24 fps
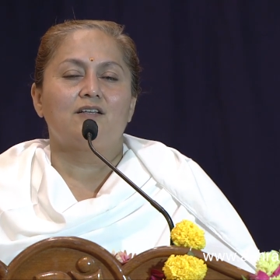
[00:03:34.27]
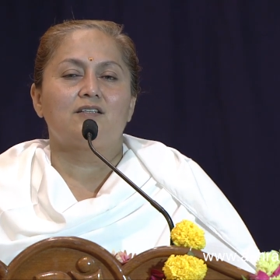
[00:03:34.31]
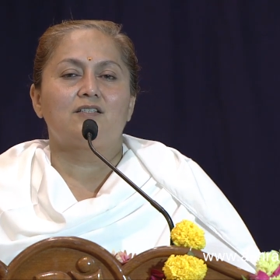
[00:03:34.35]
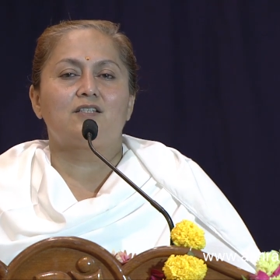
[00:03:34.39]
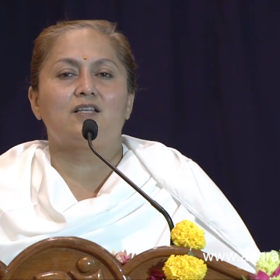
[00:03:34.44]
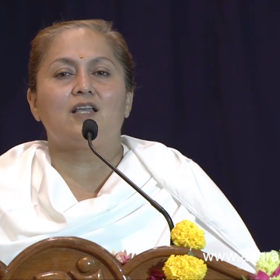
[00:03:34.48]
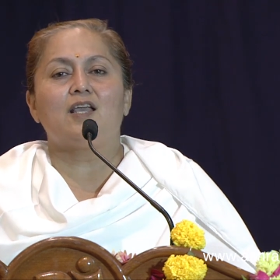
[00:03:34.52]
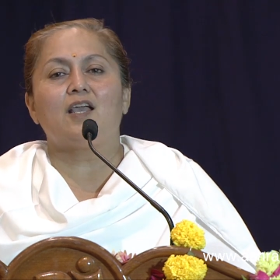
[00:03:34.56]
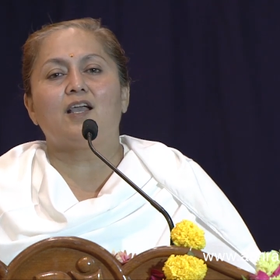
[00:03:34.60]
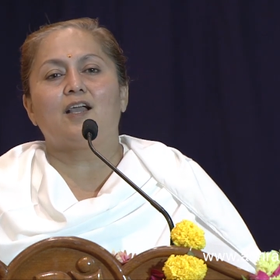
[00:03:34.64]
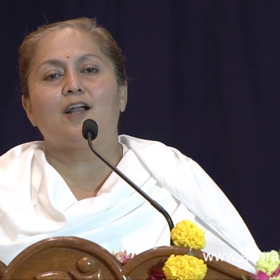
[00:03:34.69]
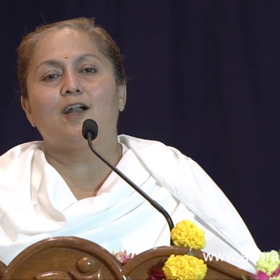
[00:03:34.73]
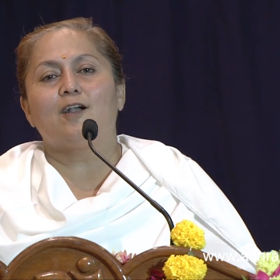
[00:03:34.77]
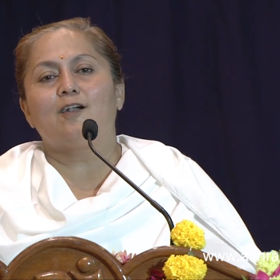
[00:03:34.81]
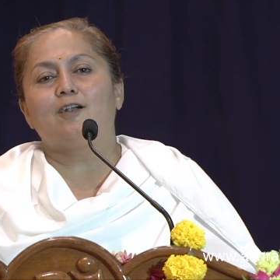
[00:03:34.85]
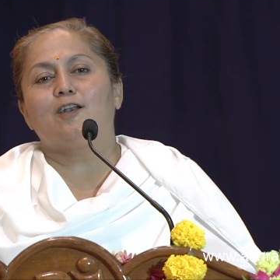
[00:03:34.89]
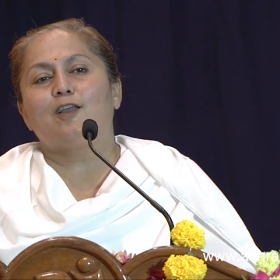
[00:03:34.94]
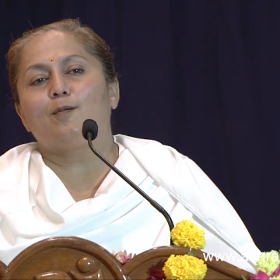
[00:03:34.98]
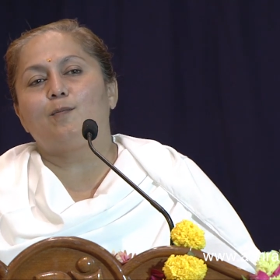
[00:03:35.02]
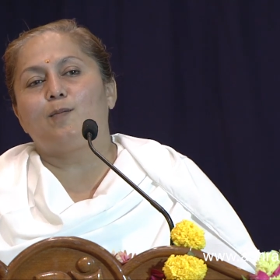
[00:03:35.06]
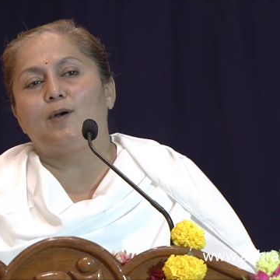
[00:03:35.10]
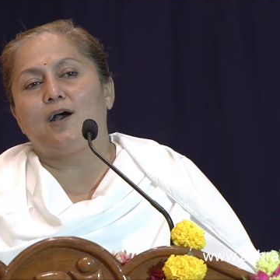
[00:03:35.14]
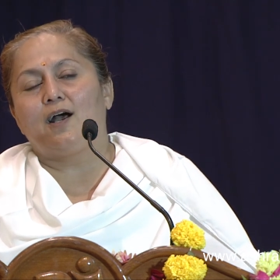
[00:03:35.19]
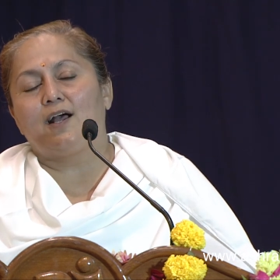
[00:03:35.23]
छः
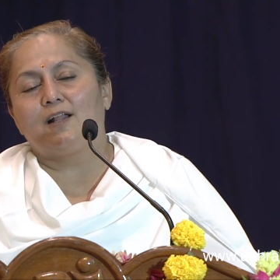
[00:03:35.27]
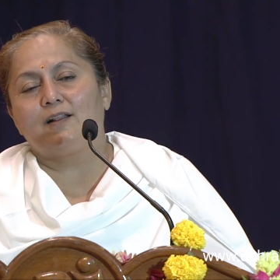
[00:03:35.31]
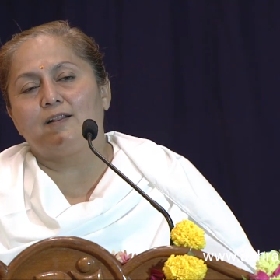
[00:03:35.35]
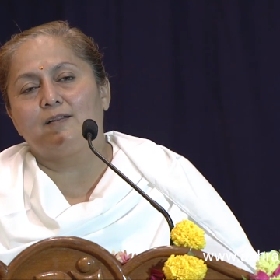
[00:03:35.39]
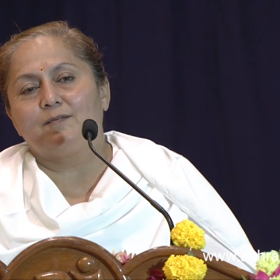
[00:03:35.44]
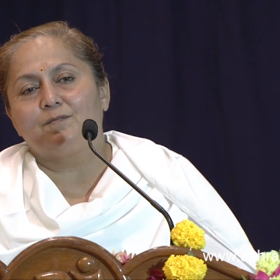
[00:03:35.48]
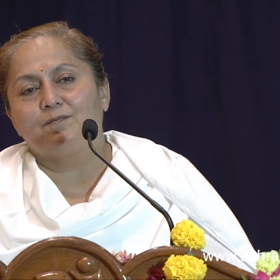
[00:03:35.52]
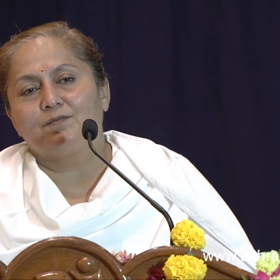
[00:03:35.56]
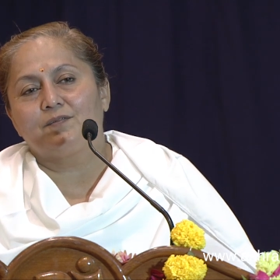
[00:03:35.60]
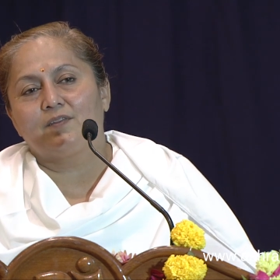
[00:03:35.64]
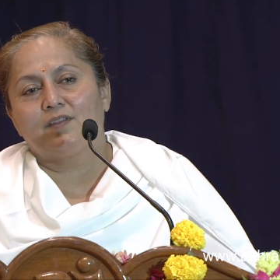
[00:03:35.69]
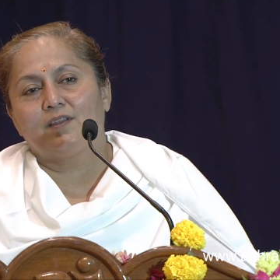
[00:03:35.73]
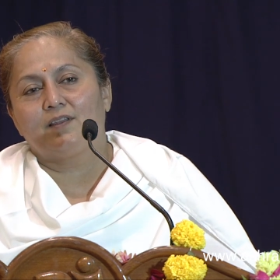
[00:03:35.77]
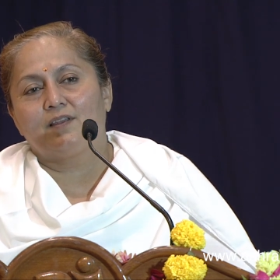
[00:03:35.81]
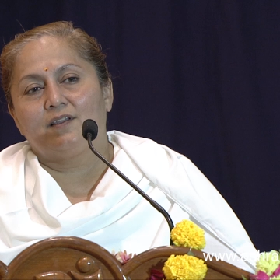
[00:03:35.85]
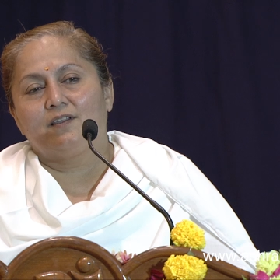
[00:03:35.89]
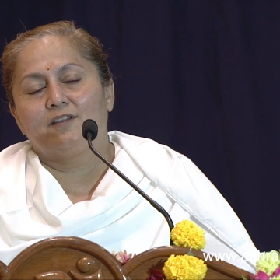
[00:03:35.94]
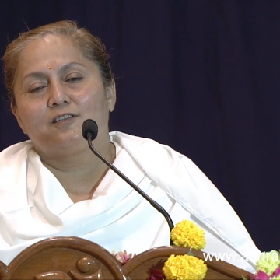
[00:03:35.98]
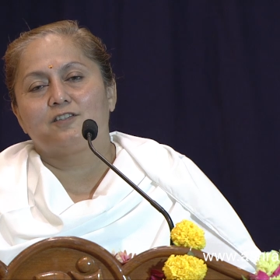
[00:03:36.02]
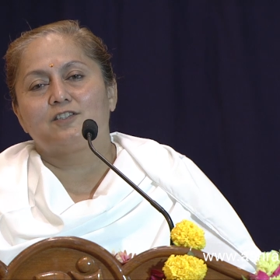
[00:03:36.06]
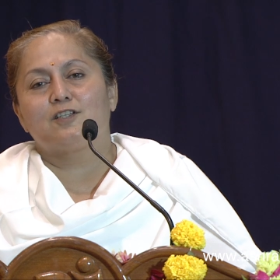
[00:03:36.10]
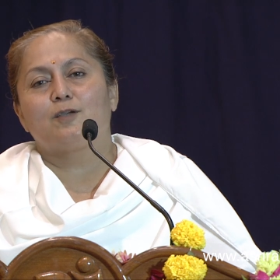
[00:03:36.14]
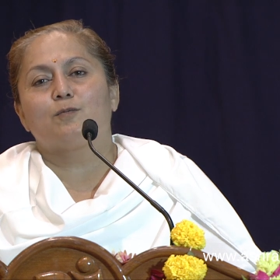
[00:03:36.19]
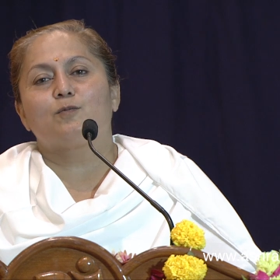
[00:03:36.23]
घंटे बाद
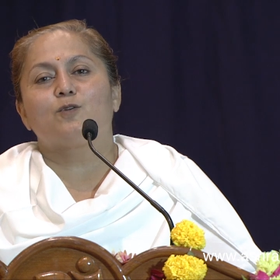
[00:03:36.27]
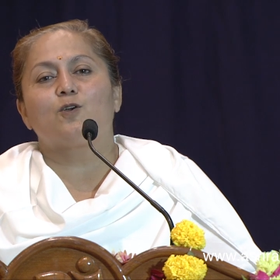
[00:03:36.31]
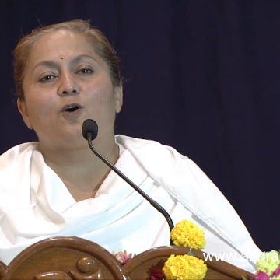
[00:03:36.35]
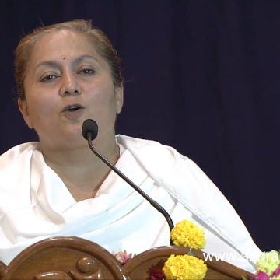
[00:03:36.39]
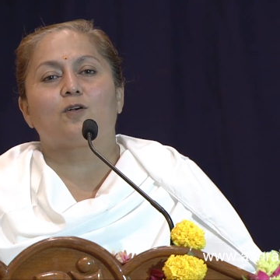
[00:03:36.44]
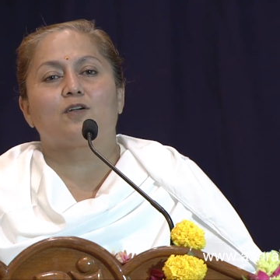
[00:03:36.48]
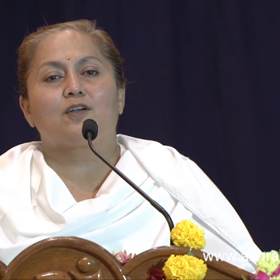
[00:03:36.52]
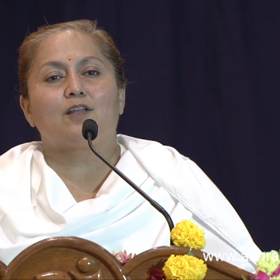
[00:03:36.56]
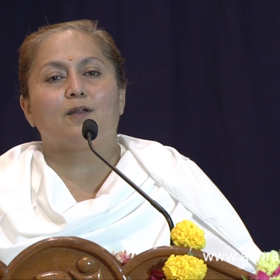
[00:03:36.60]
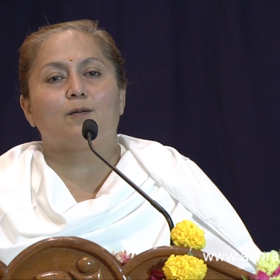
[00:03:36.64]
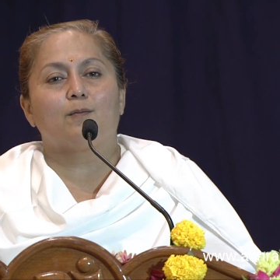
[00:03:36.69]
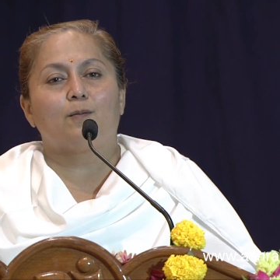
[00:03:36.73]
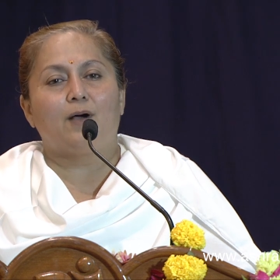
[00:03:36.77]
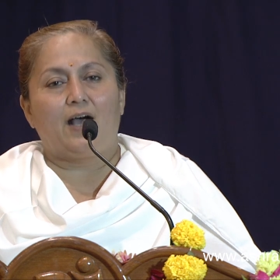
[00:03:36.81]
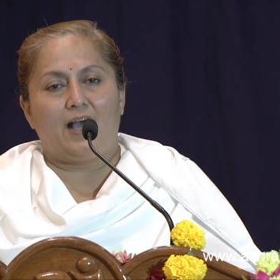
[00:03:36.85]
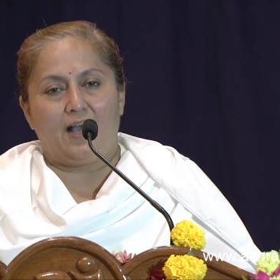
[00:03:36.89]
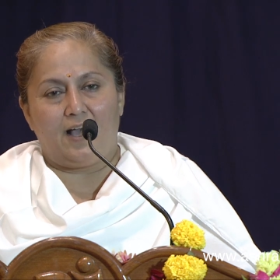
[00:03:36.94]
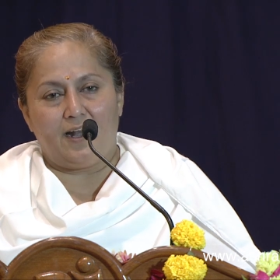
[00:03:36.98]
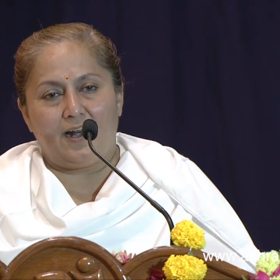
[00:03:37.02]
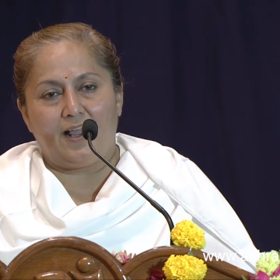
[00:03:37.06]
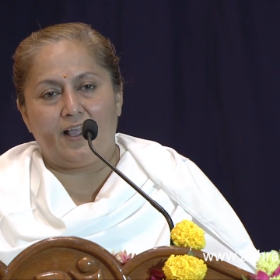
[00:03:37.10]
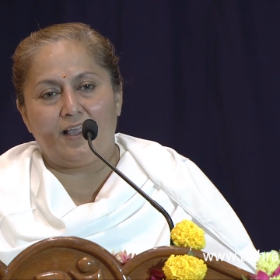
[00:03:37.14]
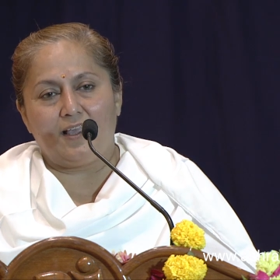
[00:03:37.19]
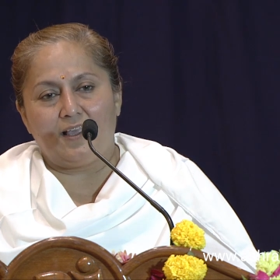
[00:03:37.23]
जब डॉक्टर
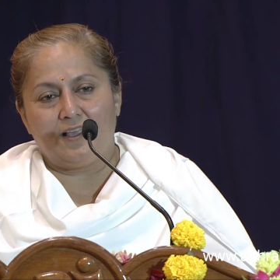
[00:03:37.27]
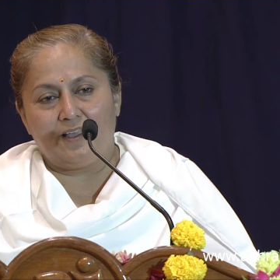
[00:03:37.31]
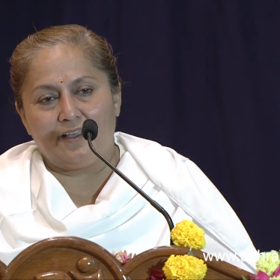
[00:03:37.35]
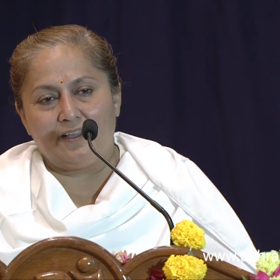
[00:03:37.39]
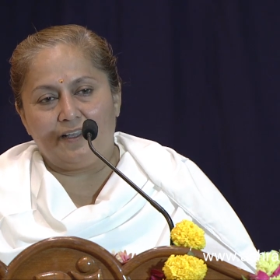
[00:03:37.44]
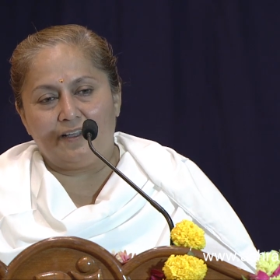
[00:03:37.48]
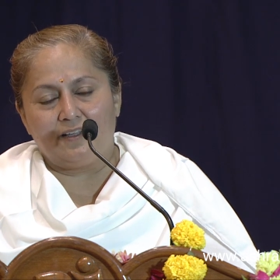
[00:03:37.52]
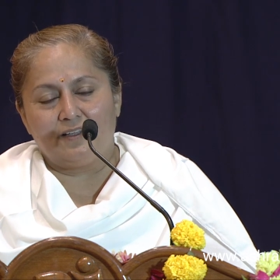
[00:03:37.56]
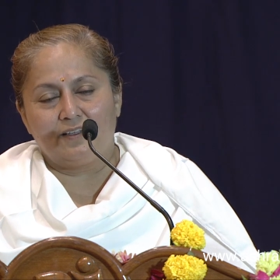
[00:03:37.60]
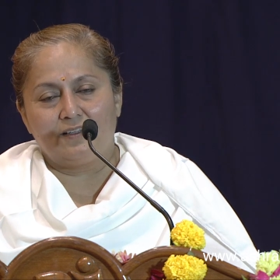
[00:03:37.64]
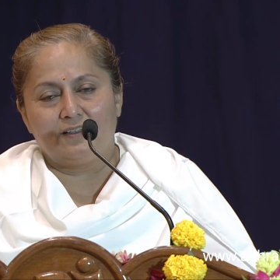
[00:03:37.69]
बाहर आए हैं